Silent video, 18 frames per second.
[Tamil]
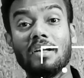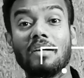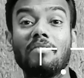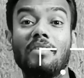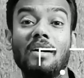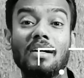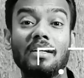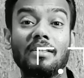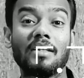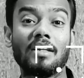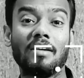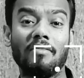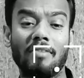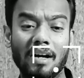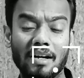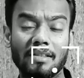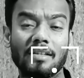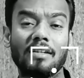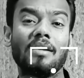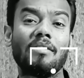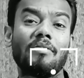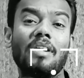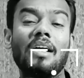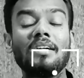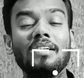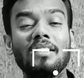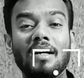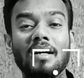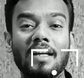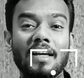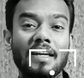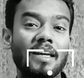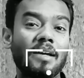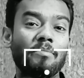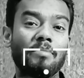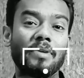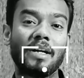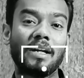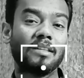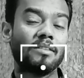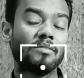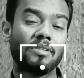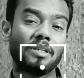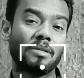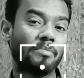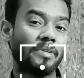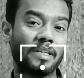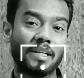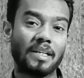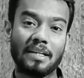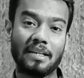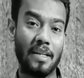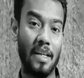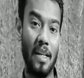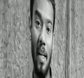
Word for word: வாங்க தெரியும் வாங்க தெரியும்னா வாங்குங்களேன் ஏன் போய் அடுத்தவங்ககிட்ட போய் கேட்குறீங்க